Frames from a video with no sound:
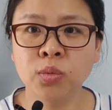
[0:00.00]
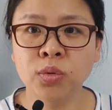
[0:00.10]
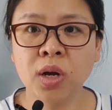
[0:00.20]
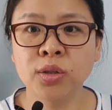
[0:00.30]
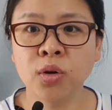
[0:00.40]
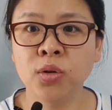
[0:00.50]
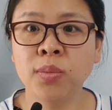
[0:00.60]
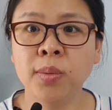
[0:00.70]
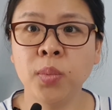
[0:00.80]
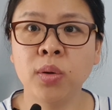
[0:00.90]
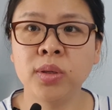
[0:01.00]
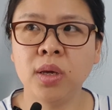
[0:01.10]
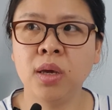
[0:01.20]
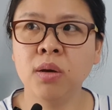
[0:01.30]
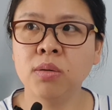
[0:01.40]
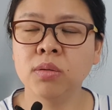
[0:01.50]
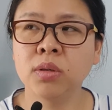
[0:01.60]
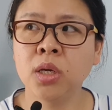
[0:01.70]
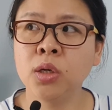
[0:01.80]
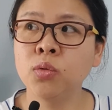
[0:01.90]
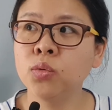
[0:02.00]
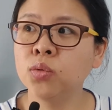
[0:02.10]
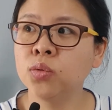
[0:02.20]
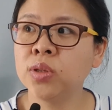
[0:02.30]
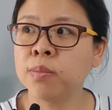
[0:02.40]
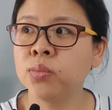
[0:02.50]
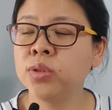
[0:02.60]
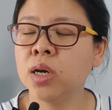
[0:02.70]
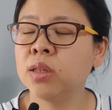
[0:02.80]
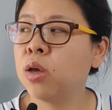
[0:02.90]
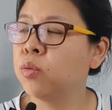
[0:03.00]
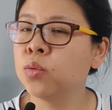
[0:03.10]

물가가 저렴한 편이에요. 그리고 기후도 나쁘지 않아요.